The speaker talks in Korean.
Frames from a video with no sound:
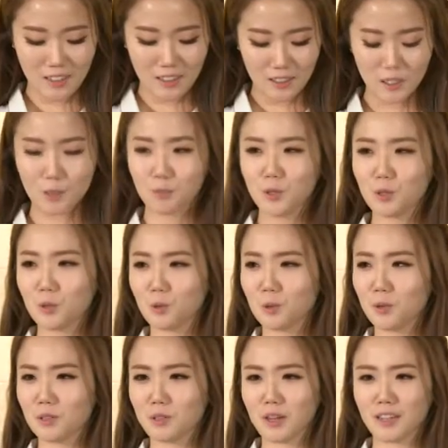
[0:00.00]

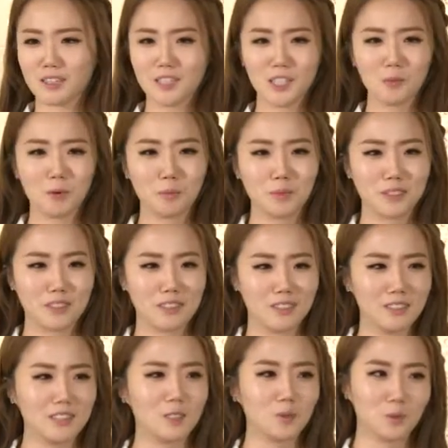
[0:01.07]
식물도 이렇게 끊임없이
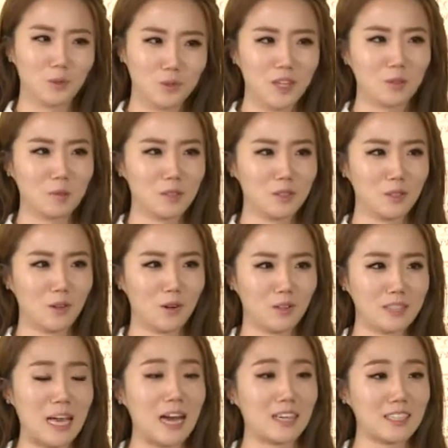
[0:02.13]
의사소통을 하면서
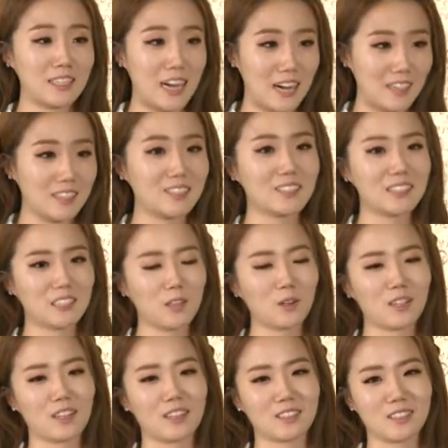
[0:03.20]
자기 자리를
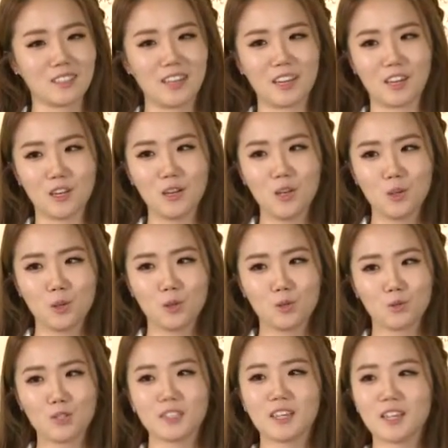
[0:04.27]
지켜나가는데
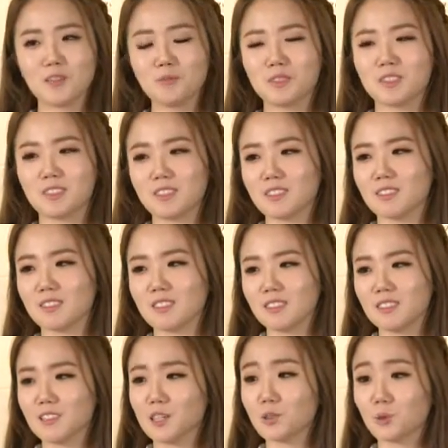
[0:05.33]
우리 사람들은
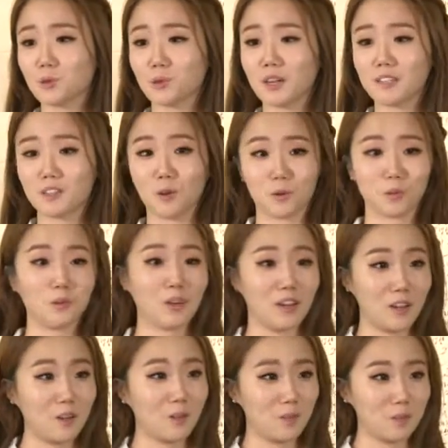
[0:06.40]
의사소통할 때
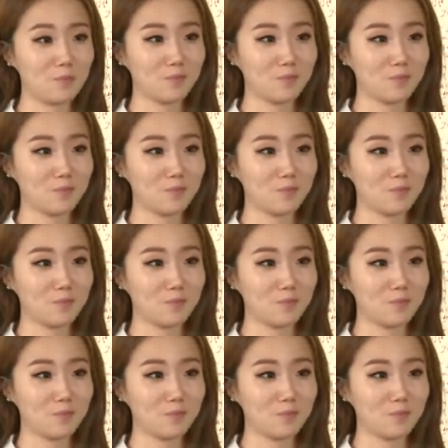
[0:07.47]
어떤가요?